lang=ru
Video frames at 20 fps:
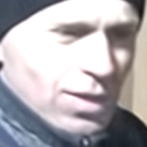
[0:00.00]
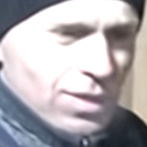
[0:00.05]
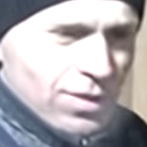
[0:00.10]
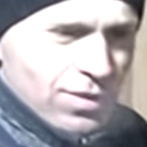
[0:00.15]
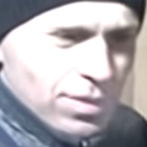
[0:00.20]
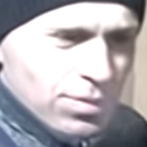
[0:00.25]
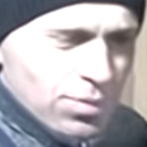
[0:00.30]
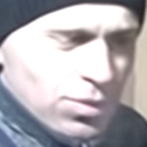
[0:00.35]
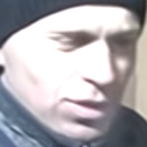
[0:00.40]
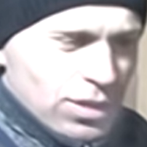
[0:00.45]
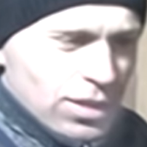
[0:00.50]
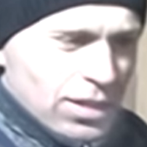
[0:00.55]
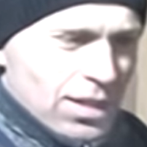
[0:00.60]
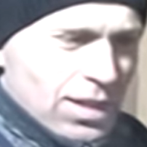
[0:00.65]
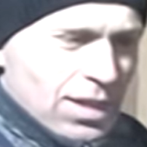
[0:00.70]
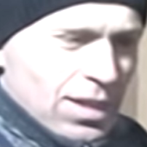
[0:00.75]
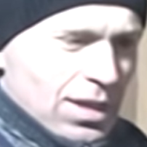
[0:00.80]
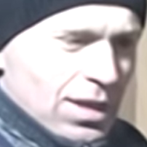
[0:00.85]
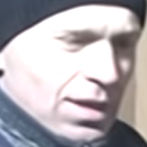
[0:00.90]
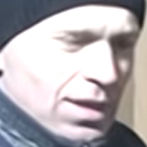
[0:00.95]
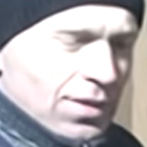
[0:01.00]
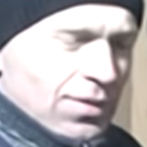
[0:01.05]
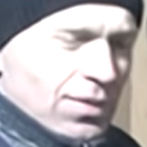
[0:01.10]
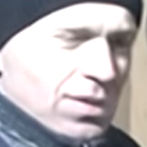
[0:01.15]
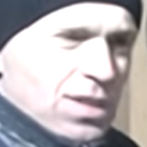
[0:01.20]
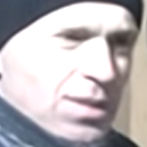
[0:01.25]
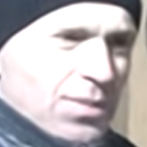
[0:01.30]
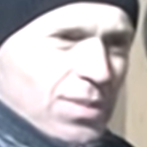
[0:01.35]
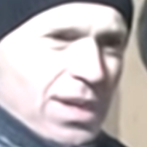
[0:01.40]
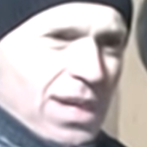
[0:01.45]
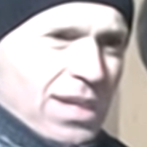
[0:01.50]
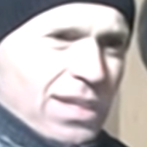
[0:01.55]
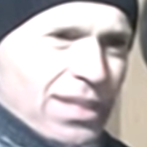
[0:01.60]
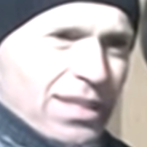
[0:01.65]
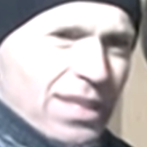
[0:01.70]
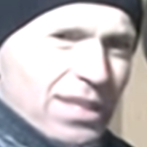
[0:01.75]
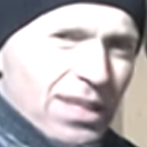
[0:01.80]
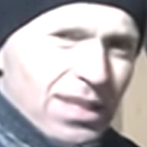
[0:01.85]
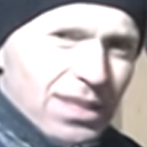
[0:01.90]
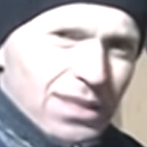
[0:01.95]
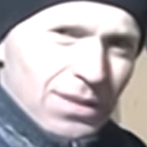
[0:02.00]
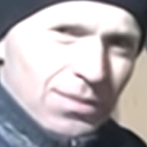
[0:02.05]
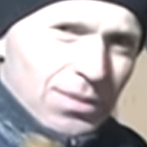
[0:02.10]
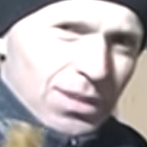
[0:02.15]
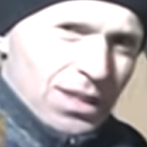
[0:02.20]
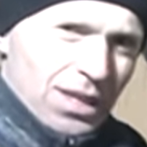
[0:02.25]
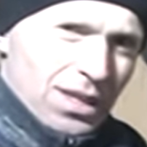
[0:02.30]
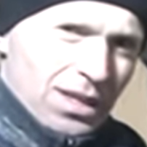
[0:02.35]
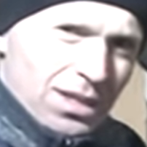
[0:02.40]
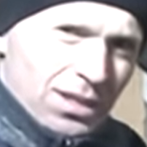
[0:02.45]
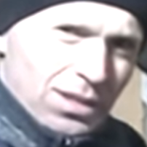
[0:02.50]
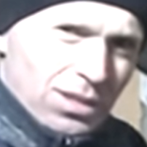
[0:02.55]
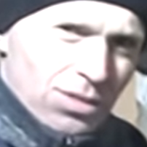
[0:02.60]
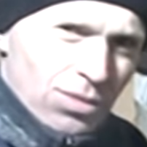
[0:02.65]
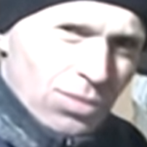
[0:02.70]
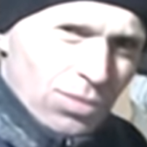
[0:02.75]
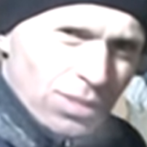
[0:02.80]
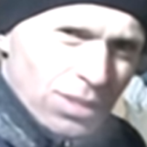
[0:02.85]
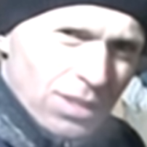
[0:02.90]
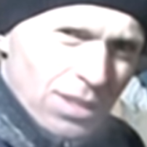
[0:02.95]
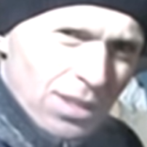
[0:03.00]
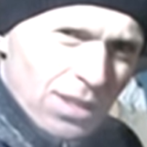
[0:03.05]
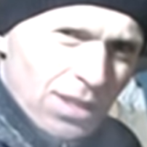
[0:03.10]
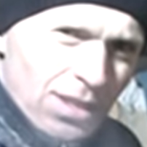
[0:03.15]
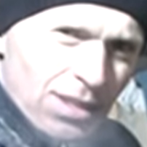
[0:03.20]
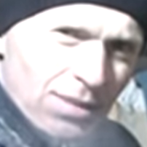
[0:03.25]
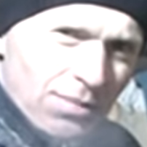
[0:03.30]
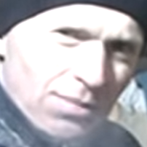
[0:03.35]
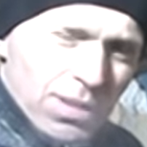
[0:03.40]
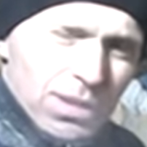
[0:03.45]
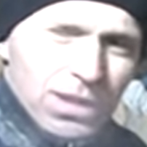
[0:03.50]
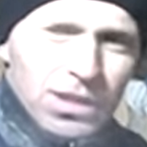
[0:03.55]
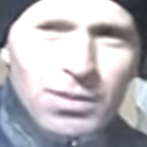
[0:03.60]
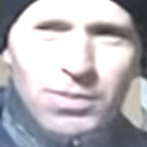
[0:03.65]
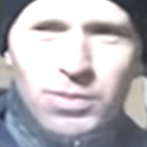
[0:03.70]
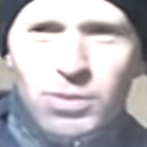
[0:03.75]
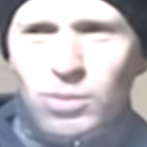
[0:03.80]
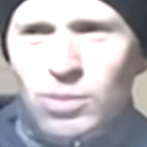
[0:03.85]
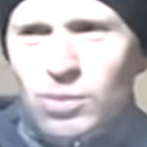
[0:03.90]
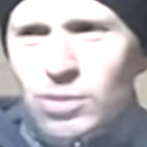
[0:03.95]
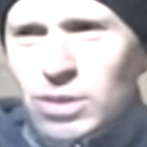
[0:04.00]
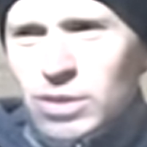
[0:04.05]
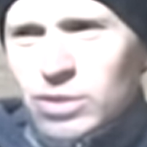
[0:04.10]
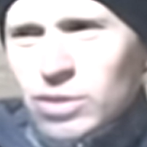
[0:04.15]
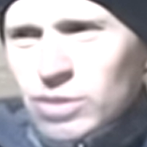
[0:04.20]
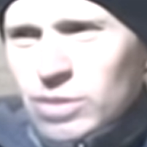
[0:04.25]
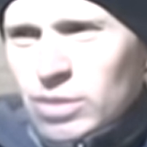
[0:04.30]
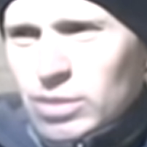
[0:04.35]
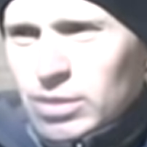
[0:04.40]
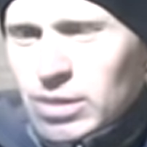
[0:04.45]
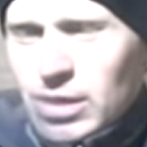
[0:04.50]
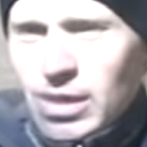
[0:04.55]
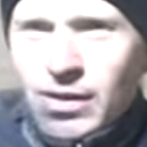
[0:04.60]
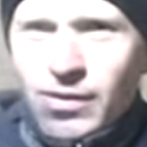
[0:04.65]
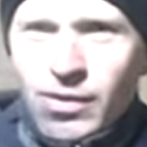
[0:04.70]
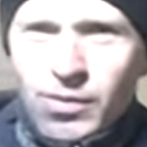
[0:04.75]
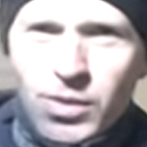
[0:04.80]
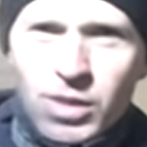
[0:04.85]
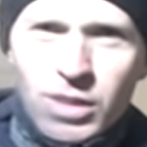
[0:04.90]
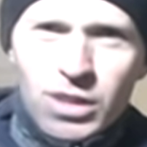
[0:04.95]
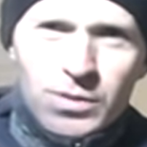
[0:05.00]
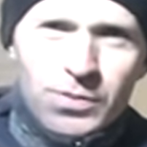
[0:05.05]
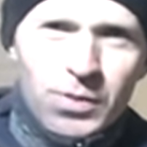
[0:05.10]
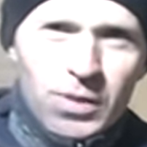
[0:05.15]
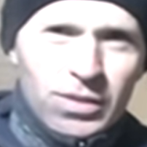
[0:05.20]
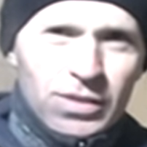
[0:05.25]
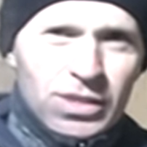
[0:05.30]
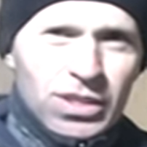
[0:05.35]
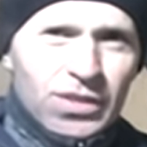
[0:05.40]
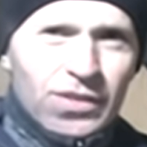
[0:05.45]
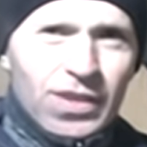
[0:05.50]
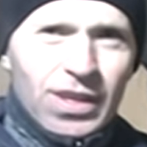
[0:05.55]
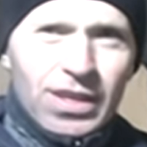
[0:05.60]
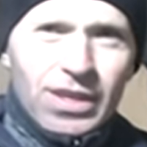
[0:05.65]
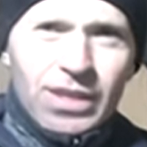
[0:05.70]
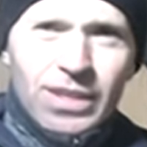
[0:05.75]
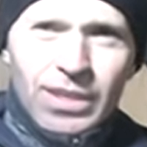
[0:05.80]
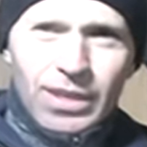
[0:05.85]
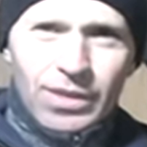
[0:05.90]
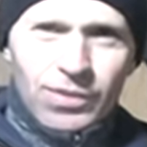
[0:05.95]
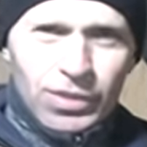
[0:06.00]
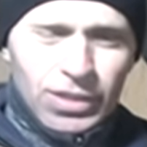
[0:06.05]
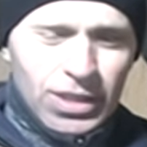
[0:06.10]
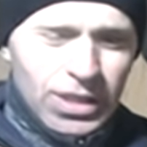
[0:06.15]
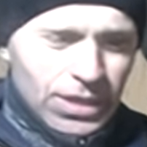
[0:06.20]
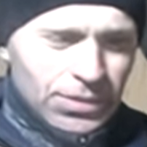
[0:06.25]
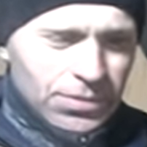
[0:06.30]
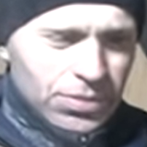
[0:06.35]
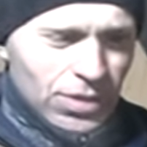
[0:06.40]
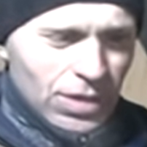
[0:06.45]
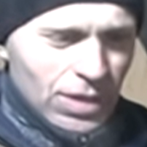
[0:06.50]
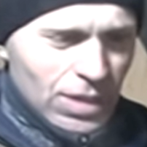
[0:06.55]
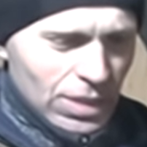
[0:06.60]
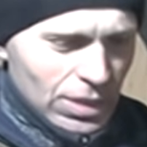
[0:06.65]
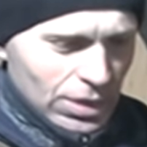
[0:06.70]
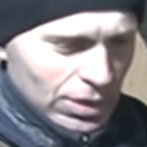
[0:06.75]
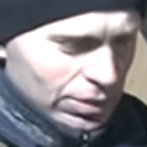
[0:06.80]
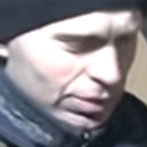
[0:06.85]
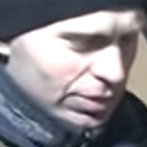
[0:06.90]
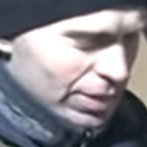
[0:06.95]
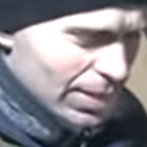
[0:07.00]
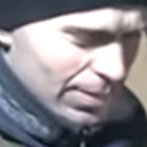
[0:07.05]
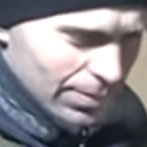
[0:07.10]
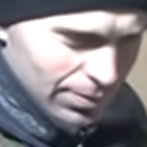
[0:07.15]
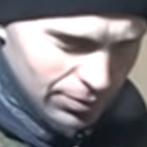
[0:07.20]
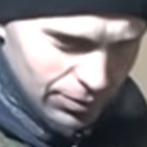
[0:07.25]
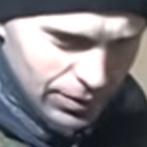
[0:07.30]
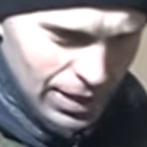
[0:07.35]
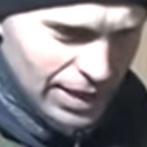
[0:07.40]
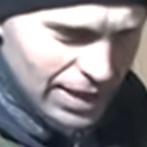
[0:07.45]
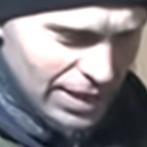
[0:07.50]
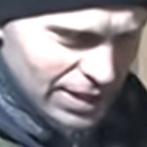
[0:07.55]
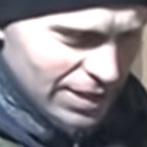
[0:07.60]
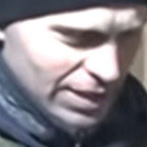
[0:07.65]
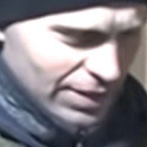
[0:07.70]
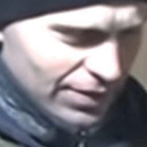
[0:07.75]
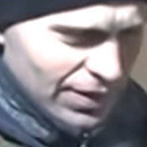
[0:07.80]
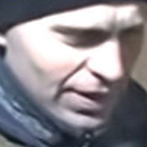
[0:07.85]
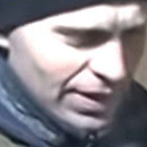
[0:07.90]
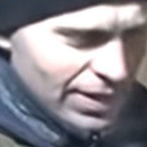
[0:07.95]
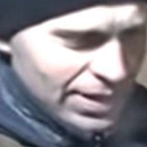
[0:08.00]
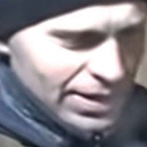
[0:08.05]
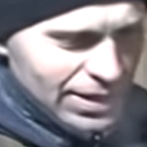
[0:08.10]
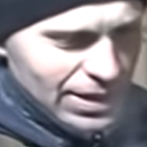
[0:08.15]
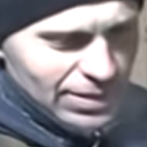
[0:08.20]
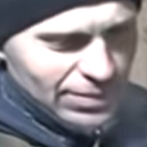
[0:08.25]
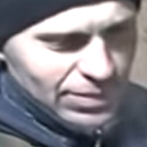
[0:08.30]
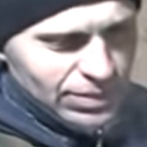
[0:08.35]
вас, возможно, вы собираете какие-то металлоконструкции под гипсу или еще что-нибудь. Вы можете использовать швеллер и водное ребро. Ну, я, у меня здесь нет швеллера, я